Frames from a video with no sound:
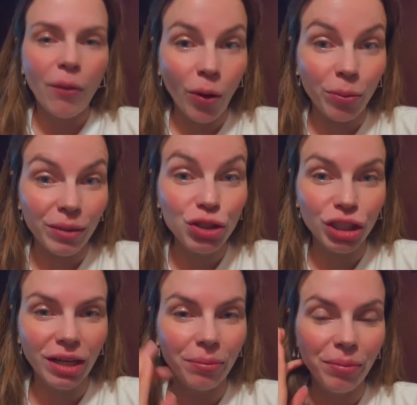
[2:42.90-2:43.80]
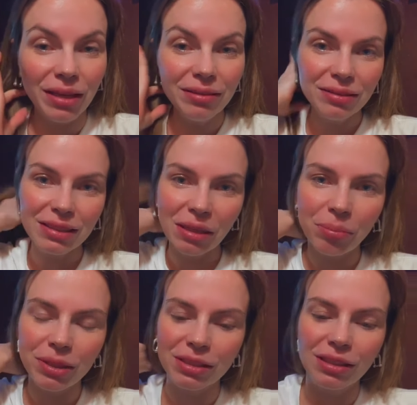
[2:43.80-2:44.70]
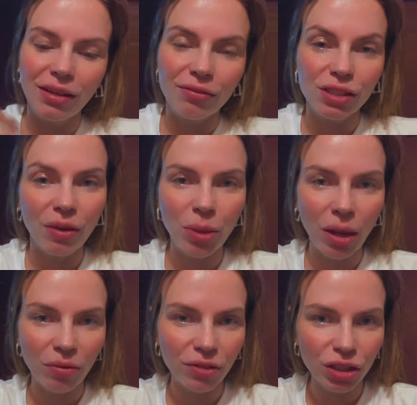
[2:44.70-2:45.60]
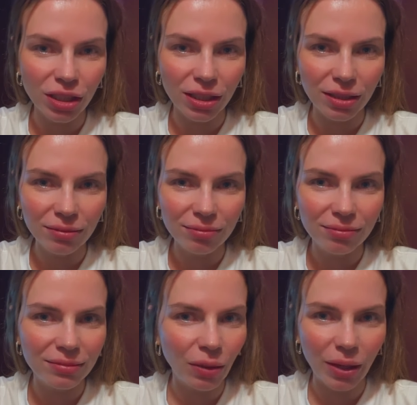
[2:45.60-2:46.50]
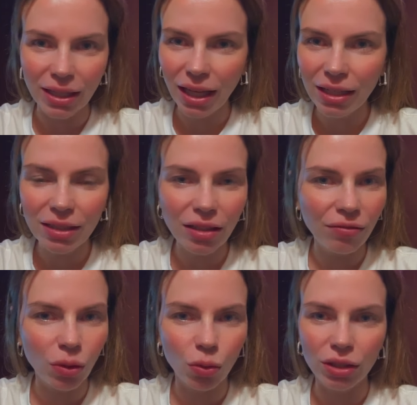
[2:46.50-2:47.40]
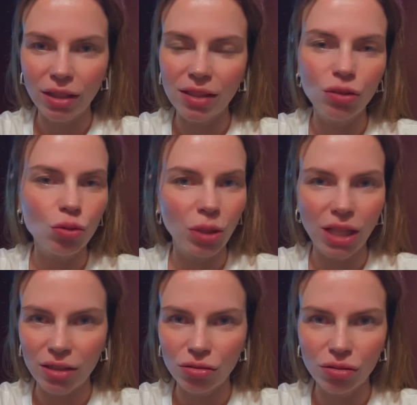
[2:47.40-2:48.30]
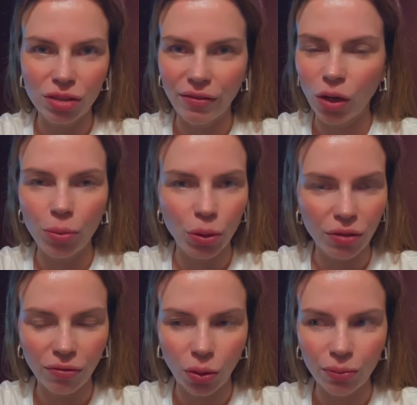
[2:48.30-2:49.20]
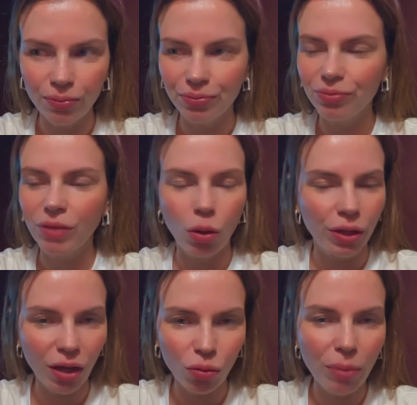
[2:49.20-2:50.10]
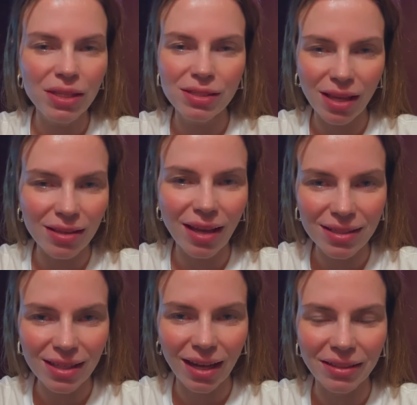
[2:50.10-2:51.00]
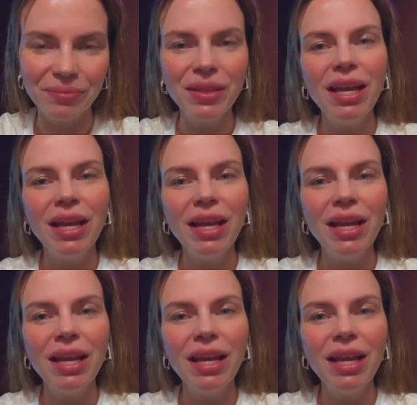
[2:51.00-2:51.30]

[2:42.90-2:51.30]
Ó, uma dica bem simples. Você vai pegar uma frigideira, não é daquela de teflon que tá saindo os pedaços, que você vai comer o teflon. Qualquer uma, mas sem estar tá arriscada.